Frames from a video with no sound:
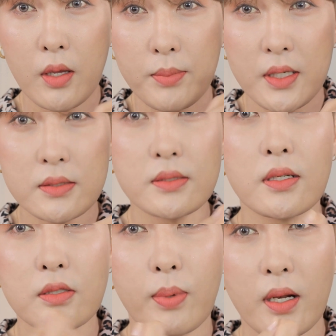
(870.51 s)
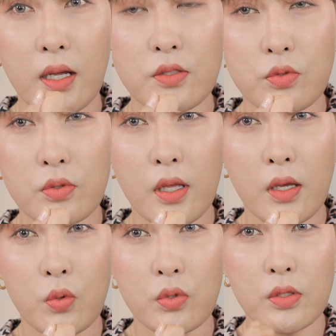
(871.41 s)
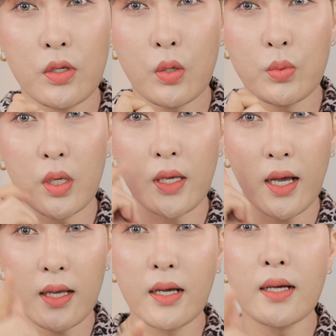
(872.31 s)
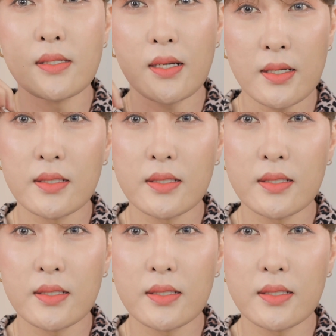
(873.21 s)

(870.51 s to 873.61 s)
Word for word: 믹스해서 발라주는데, 오늘은 여러분들에게 한 가지